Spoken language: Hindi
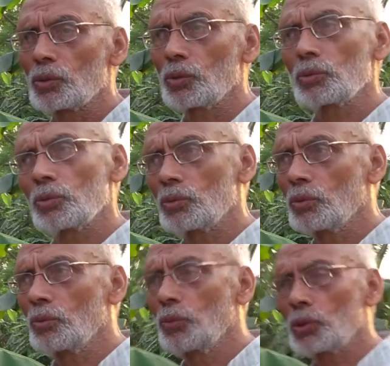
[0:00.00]
तो
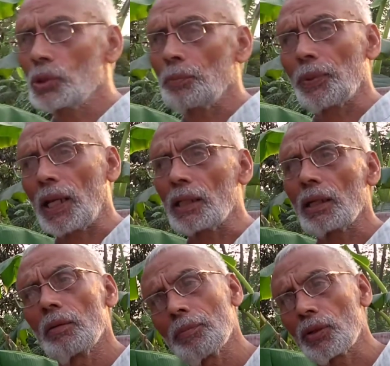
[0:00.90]
वो सब
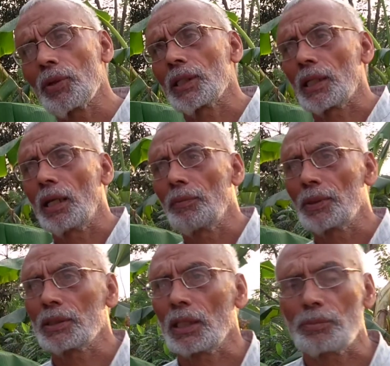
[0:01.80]
प्लानिंग हम बनवा देंगे
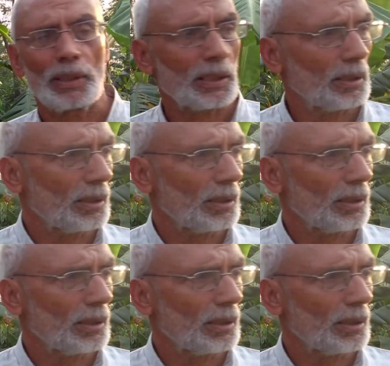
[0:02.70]
आपके साथ